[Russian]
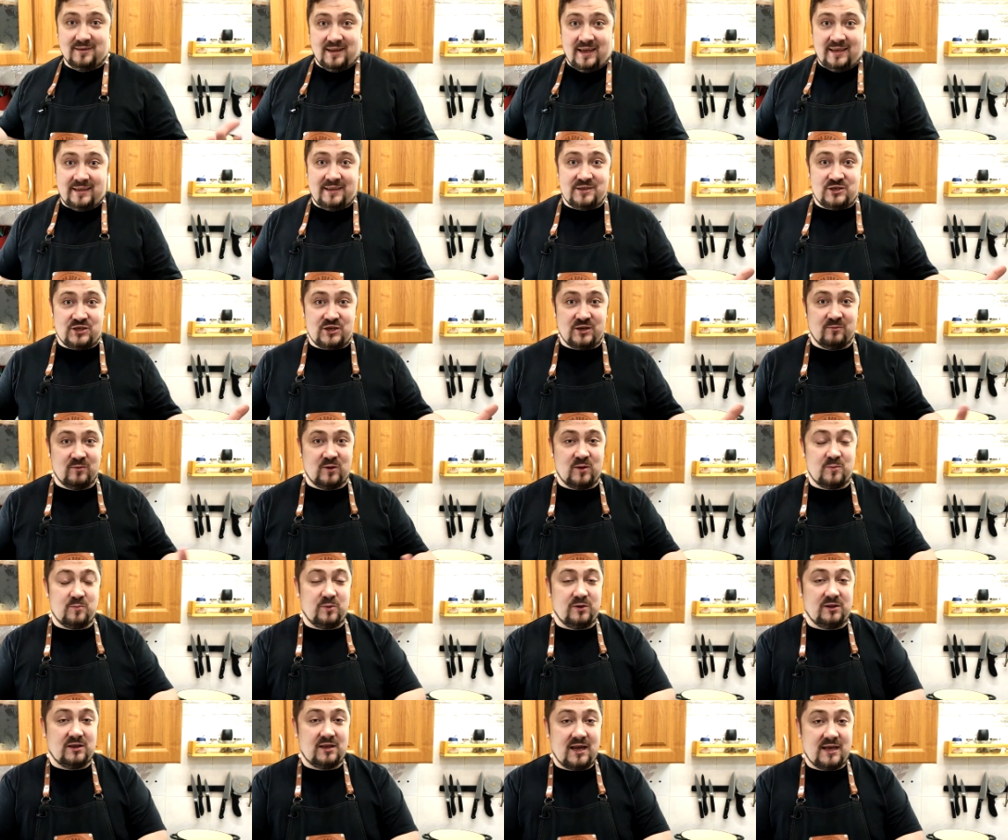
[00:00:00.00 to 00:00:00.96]
Надо чем-то
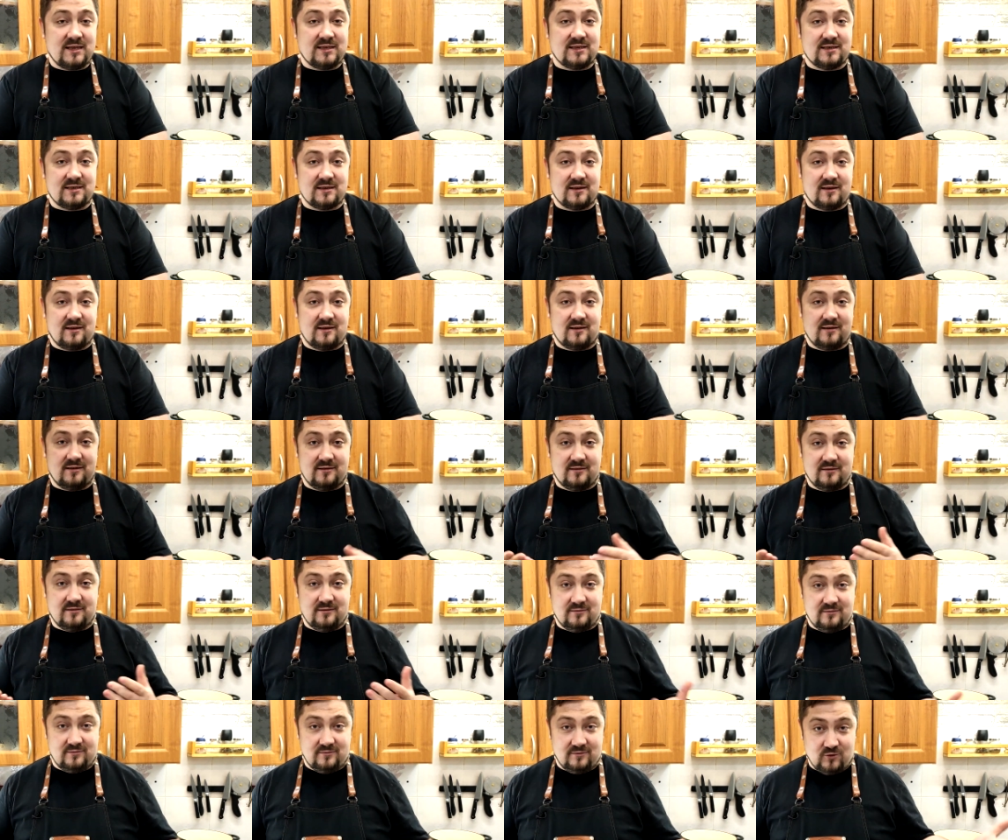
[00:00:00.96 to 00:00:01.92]
питаться,
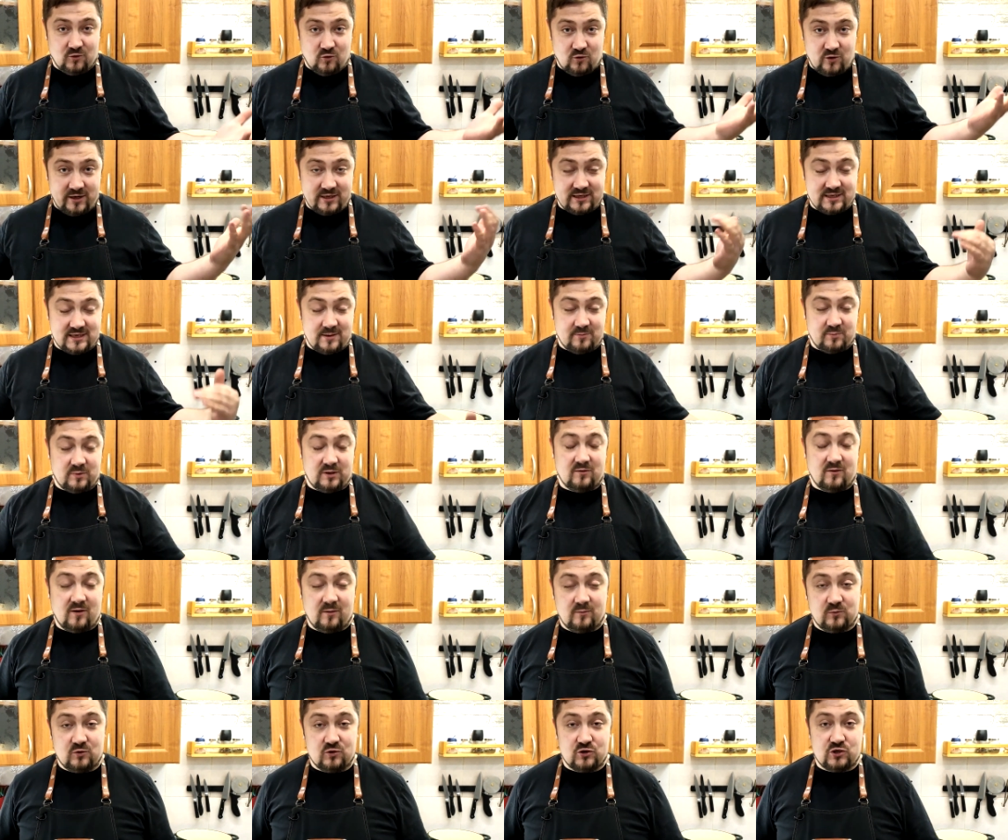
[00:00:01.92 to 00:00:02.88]
но рецепты
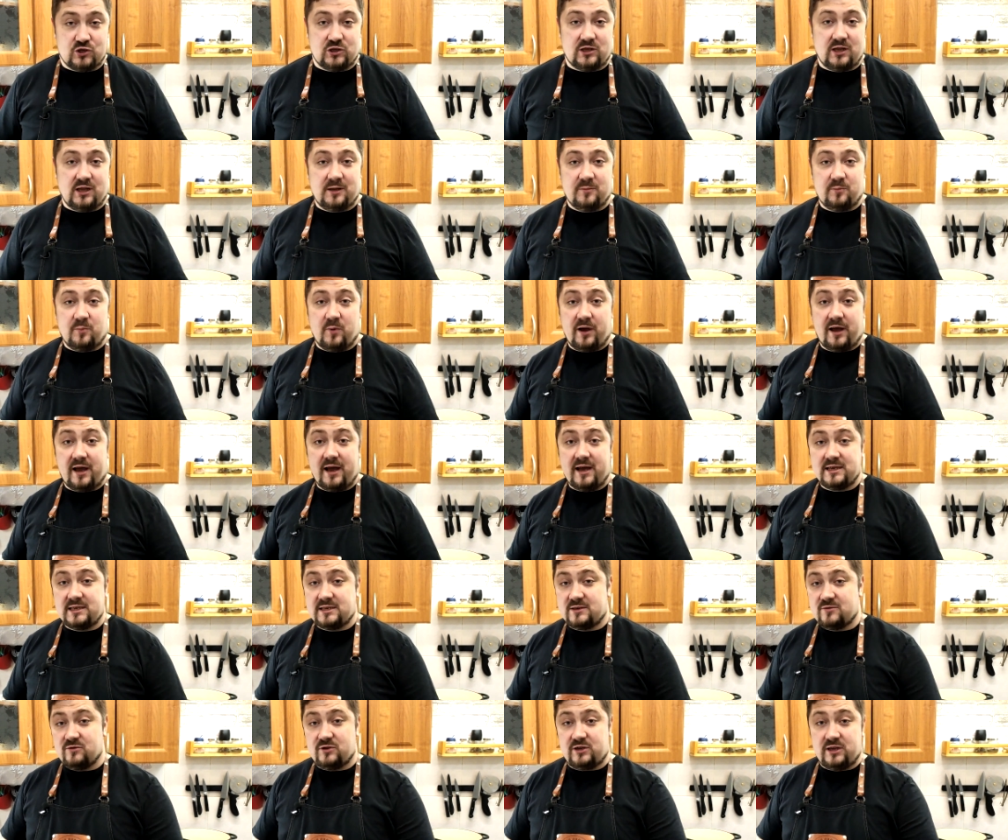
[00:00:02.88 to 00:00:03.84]
вам тоже надо
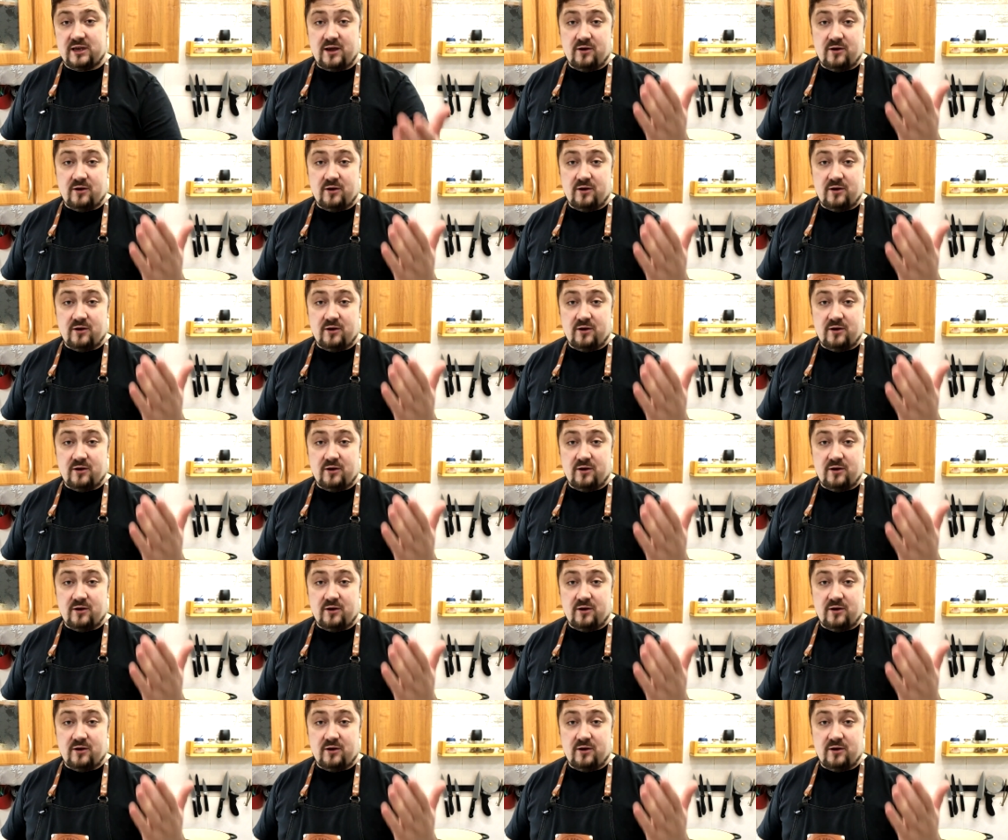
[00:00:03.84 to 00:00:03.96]
показывать.